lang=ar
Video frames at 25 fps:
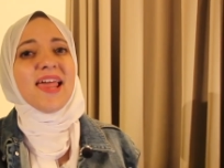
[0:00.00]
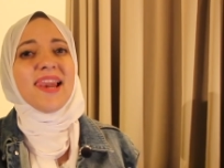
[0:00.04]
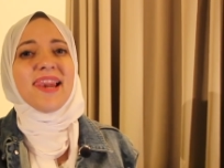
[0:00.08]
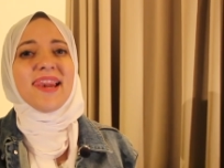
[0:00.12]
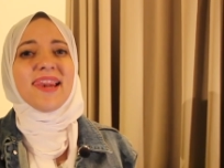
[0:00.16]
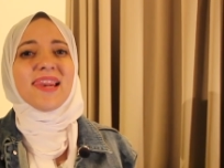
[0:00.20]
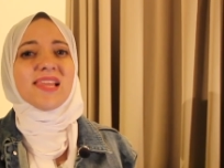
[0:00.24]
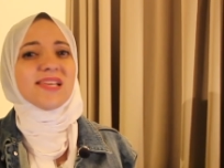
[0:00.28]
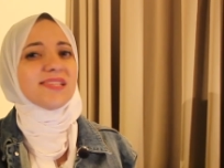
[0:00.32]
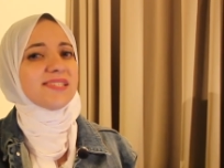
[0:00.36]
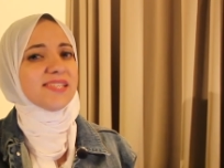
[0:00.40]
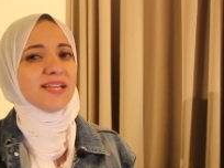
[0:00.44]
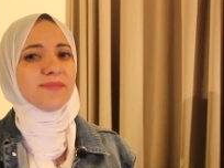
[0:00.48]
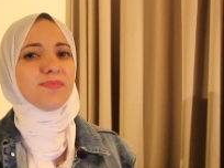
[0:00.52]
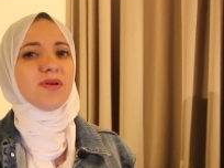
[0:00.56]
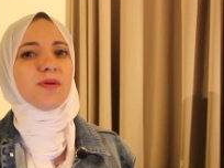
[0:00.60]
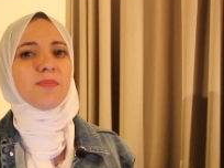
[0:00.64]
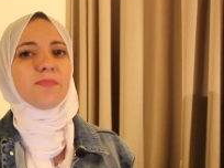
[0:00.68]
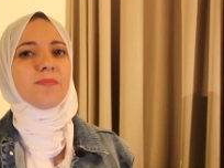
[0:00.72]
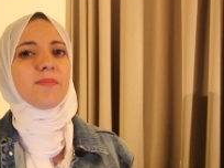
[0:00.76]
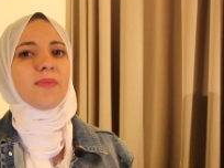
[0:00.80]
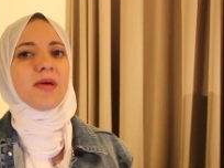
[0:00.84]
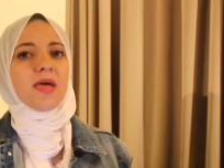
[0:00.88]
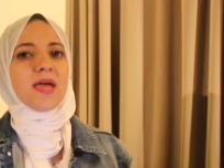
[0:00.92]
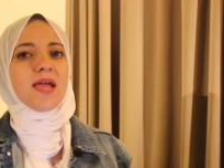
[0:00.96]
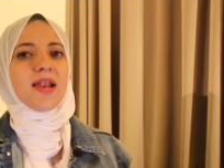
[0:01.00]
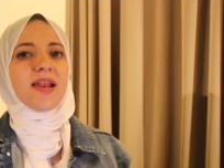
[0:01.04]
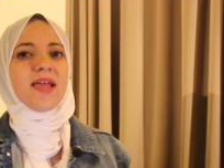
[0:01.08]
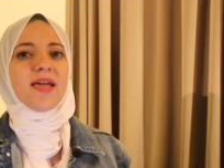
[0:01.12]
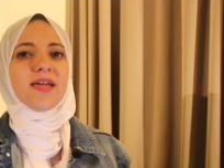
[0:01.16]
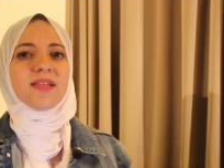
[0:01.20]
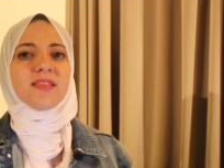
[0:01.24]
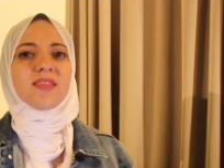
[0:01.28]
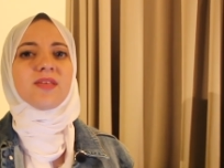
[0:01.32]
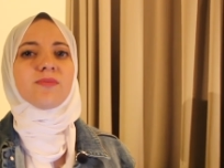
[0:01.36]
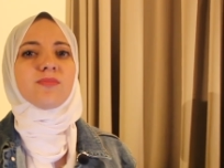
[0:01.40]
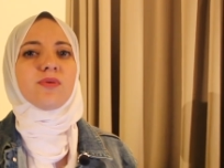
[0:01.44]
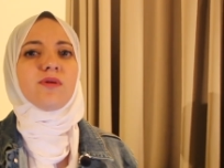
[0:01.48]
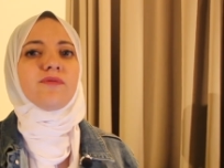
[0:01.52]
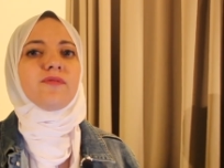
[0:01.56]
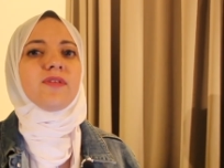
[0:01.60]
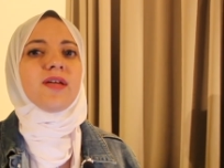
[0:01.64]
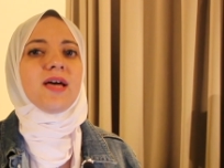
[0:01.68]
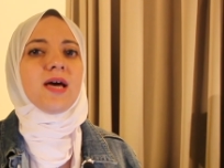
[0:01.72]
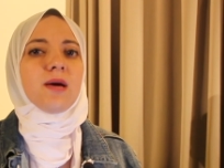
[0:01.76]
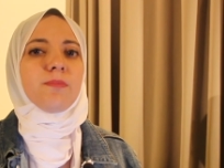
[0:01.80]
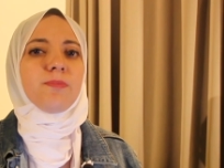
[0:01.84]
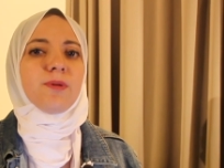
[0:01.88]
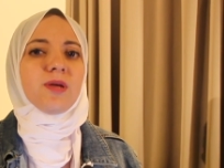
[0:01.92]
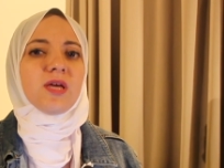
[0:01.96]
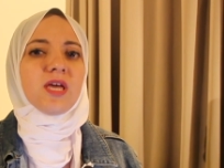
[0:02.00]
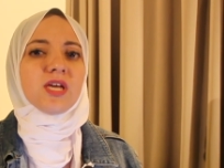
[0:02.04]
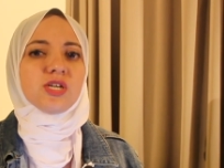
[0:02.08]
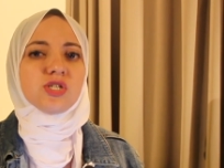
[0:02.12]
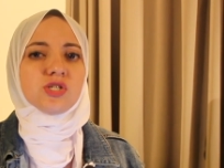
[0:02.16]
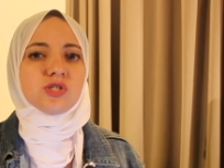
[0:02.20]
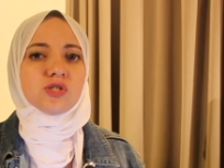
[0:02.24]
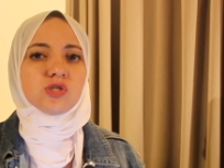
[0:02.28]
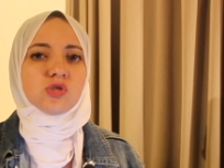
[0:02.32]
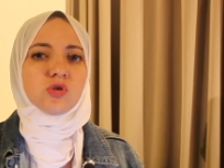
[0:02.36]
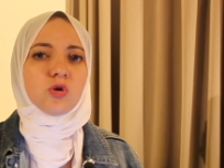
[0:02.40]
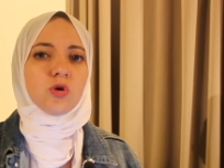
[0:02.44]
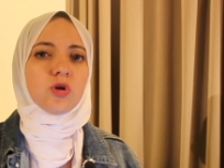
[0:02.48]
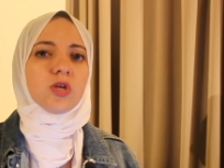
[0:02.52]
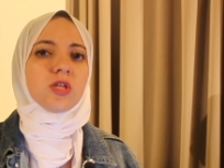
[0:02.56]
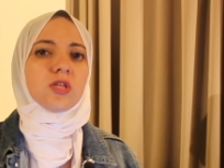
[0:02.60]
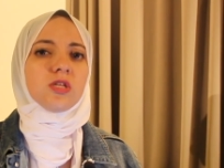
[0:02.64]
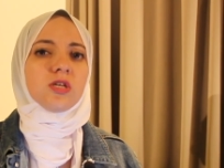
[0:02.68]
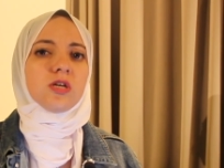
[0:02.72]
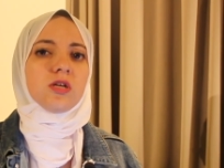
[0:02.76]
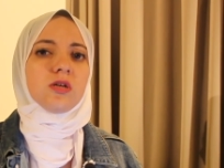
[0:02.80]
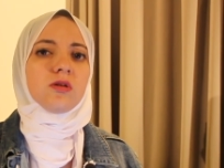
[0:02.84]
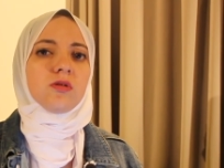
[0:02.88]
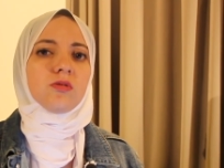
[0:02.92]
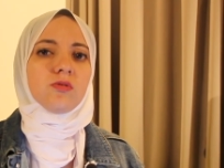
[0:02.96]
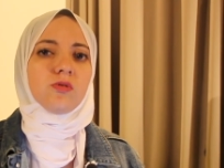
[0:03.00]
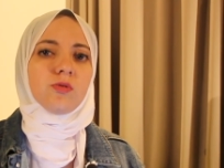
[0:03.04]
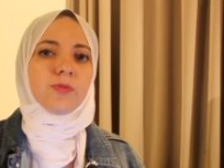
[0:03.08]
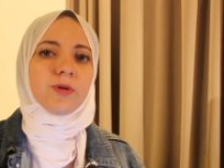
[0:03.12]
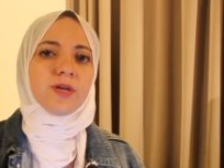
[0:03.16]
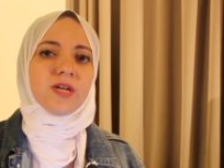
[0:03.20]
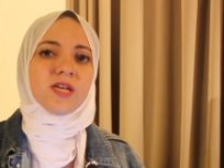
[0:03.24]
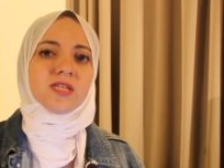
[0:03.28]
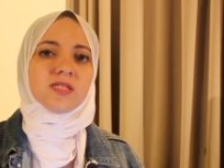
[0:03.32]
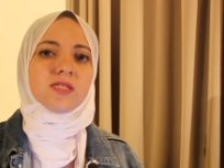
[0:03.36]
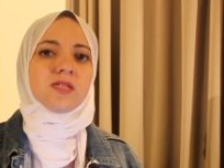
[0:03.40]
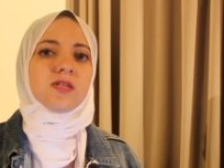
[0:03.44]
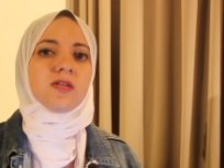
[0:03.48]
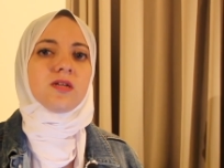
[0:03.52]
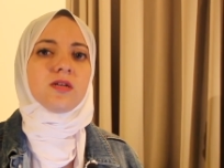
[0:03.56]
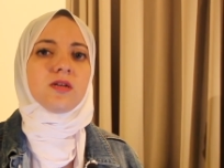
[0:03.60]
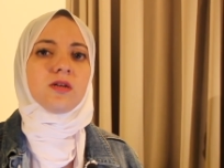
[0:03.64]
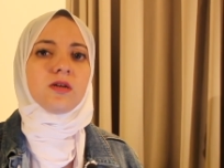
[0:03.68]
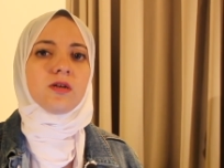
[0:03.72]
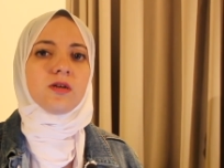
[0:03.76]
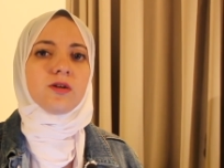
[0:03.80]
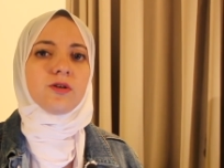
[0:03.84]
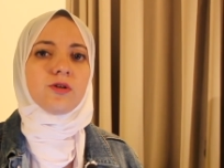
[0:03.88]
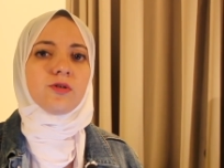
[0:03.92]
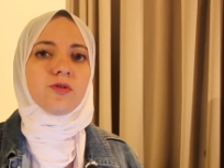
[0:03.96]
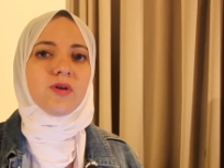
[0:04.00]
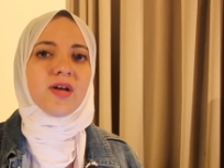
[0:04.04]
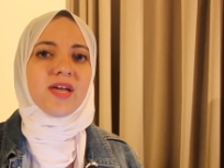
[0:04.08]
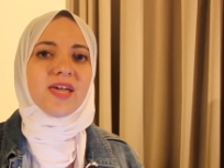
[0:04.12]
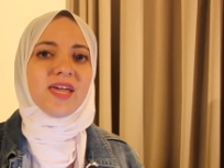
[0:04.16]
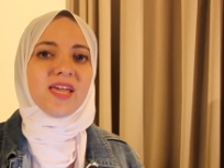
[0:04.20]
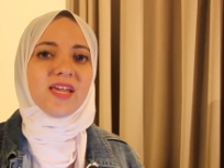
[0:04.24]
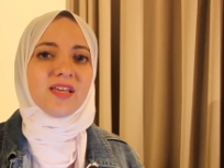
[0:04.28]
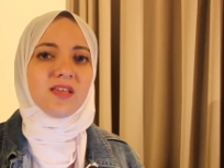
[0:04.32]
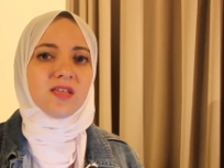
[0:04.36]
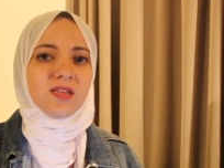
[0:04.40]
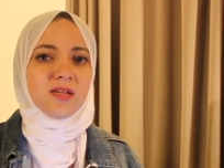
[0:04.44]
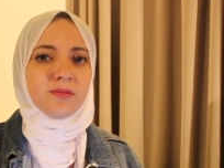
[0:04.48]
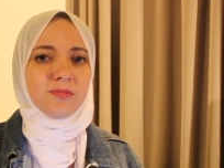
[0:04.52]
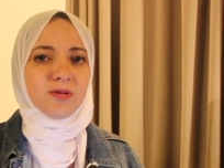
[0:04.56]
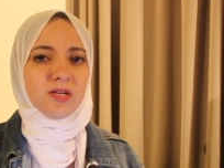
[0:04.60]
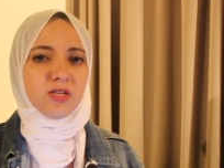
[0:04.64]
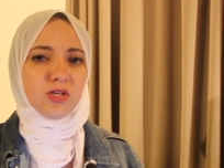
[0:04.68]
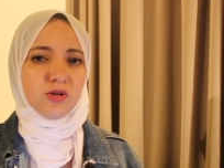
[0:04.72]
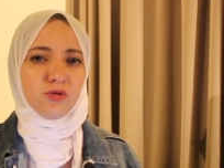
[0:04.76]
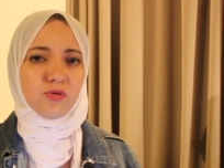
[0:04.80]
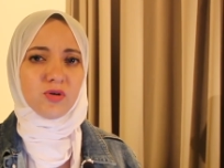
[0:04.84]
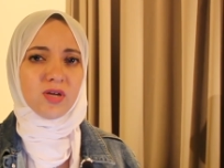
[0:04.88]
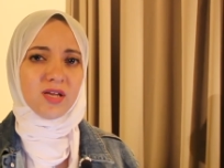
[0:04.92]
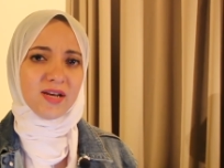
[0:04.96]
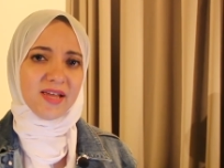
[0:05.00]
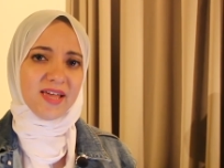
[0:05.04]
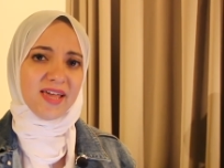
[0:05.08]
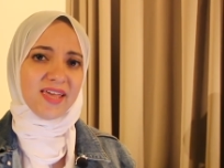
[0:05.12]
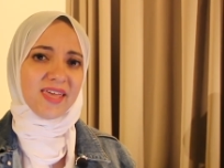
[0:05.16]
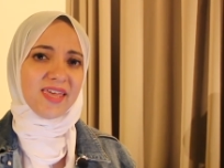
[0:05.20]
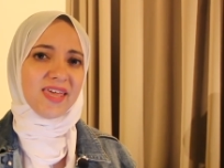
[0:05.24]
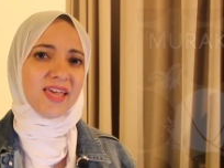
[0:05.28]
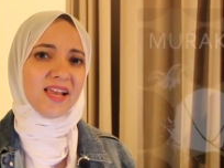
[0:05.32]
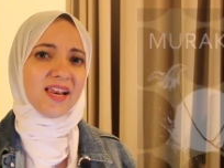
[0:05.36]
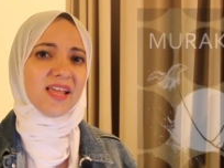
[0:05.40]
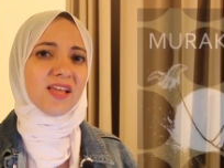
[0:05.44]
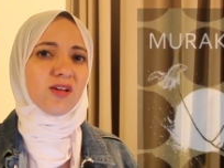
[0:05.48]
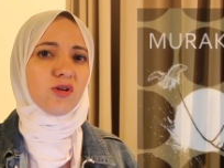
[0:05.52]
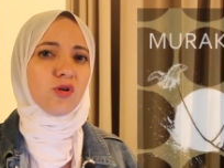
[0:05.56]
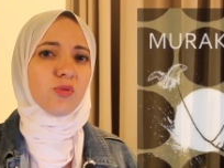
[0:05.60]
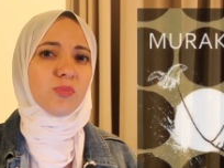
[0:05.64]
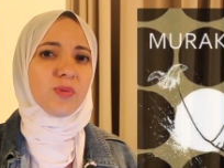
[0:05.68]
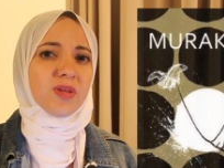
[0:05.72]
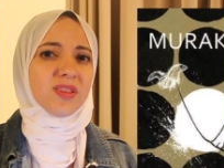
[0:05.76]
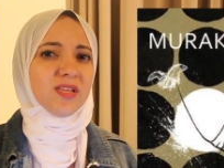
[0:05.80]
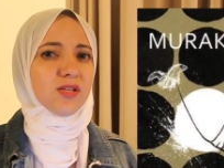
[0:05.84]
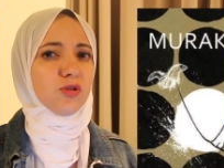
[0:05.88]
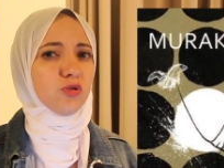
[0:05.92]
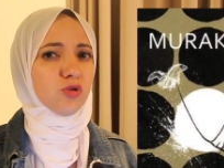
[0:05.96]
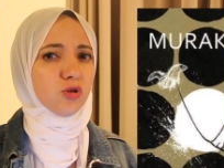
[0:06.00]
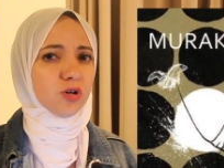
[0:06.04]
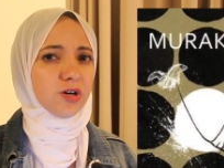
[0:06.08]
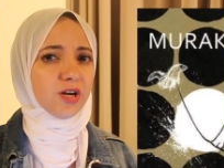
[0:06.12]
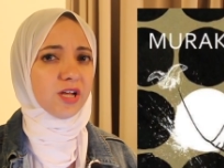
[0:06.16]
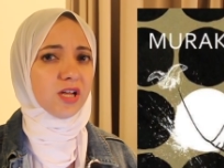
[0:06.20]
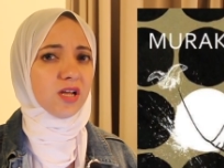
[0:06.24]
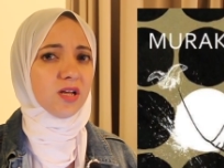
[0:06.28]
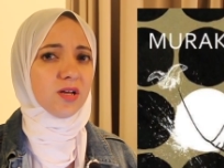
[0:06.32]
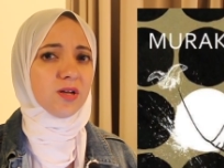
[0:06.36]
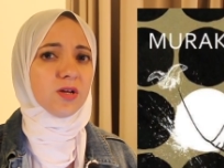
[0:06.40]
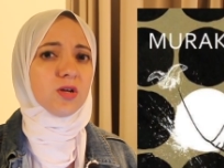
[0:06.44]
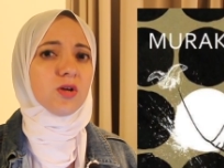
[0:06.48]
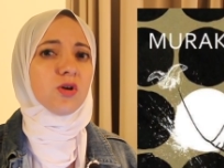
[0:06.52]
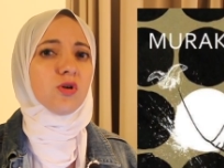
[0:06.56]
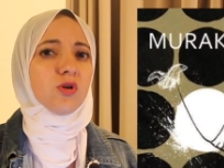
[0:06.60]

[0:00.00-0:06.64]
لسبب ما لقيتني بفتح ابلكيشن ستوري تيل وبنزل الروايه الجديده بتاعت هاروكي اللي هي كيلينج كومنداتوري